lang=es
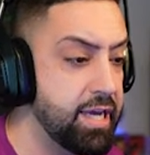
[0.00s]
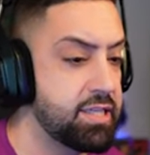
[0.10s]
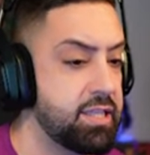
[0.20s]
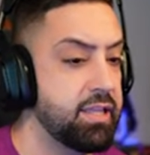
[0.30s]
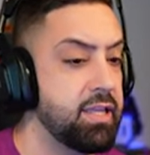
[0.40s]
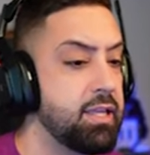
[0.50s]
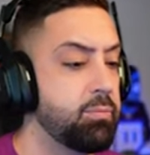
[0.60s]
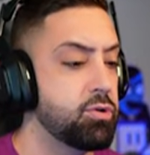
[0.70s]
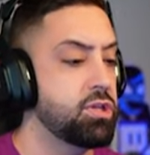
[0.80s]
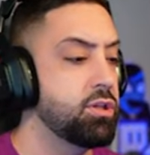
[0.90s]
extra de
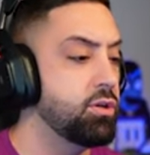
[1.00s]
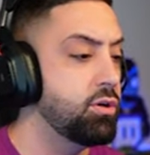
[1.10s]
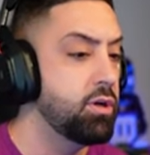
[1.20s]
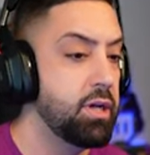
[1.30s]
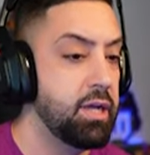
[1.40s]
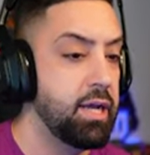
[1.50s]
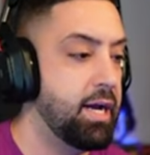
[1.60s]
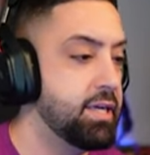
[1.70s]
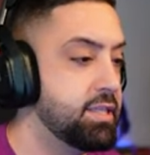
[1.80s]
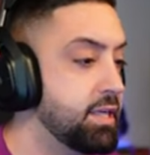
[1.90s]
depósito
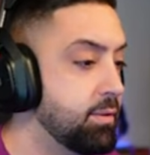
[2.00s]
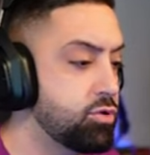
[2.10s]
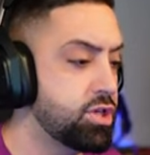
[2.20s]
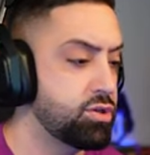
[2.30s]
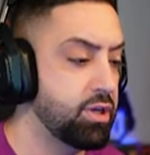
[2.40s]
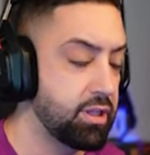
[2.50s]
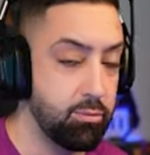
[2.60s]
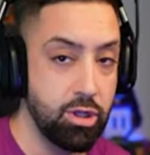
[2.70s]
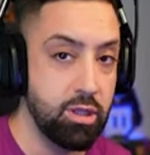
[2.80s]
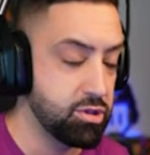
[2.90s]
Así que mucha suerte.
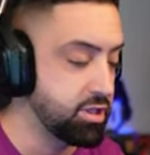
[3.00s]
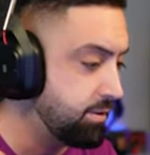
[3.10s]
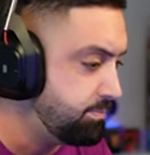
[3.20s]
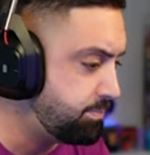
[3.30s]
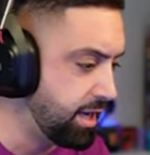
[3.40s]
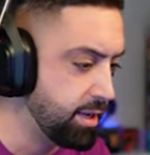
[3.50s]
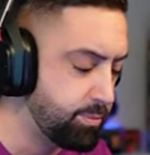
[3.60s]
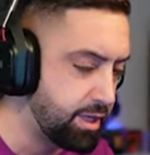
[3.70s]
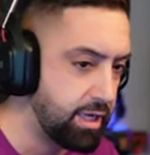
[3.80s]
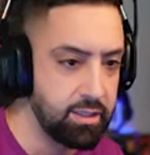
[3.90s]
Voy a depositar en
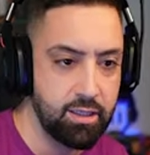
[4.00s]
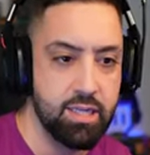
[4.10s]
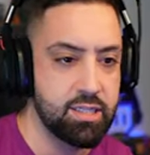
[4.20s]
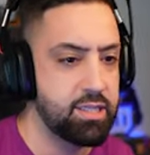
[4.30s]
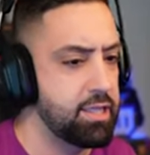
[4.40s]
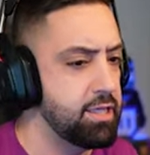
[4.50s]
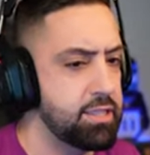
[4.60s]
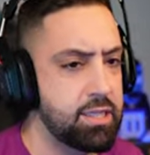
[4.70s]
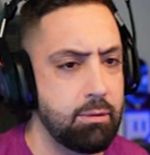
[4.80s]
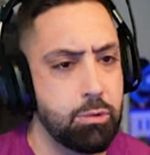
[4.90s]
PayPal, skins,
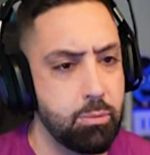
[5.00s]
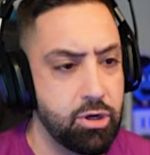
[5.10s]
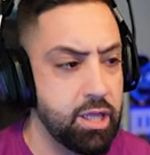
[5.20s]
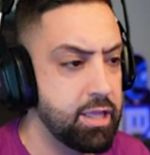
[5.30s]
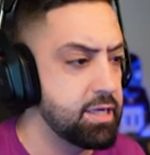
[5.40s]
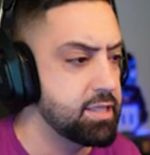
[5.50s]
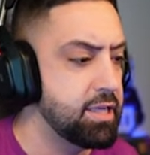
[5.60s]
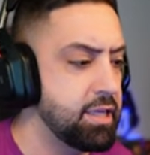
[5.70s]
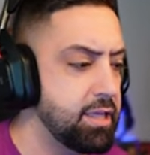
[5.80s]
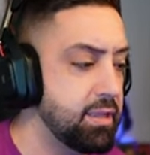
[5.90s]
criptomonedas
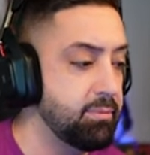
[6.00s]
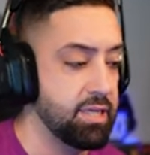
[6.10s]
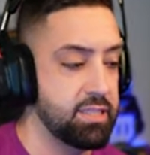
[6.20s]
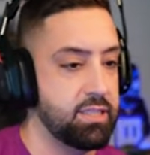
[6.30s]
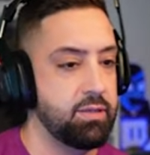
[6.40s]
y demás.